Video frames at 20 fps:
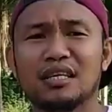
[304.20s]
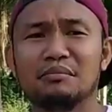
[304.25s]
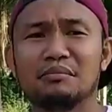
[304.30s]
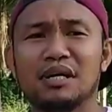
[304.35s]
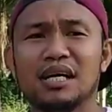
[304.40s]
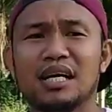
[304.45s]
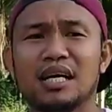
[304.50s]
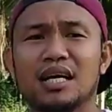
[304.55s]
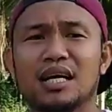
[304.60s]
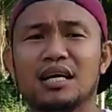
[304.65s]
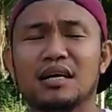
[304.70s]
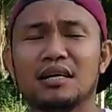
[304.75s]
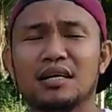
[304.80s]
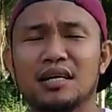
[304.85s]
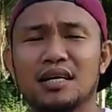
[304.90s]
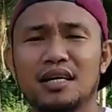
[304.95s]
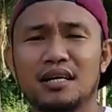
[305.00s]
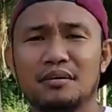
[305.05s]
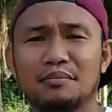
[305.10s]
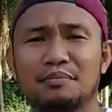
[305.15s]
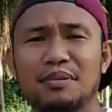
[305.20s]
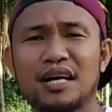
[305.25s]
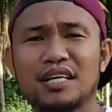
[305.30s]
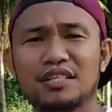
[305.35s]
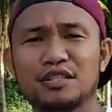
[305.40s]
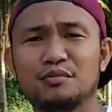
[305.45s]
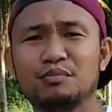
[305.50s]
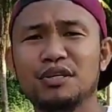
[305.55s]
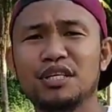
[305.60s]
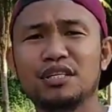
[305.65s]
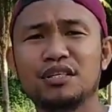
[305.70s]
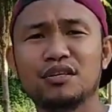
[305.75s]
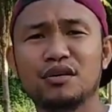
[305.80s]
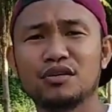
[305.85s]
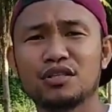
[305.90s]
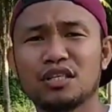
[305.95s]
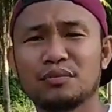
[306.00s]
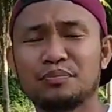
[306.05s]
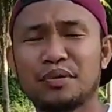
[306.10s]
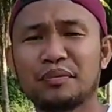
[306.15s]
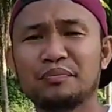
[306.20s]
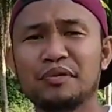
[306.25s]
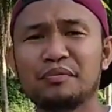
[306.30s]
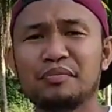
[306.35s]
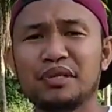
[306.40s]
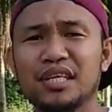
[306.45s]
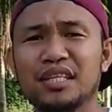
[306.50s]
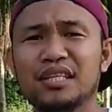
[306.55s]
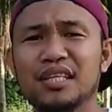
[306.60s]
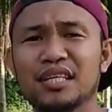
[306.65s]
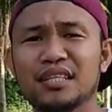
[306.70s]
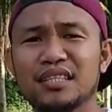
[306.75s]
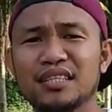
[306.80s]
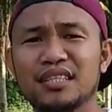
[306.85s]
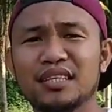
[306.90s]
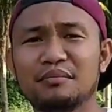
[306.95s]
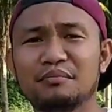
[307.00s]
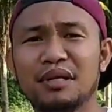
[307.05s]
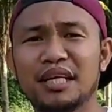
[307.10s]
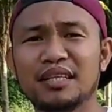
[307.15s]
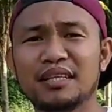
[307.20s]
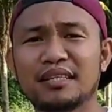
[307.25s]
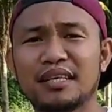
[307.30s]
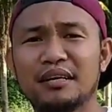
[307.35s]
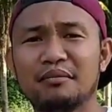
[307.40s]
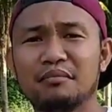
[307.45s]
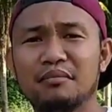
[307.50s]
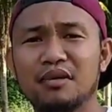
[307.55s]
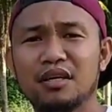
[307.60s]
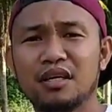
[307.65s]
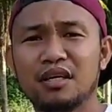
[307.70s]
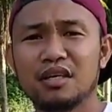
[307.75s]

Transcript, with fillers: ating mga past video sa pagbibreed natin ng bantam,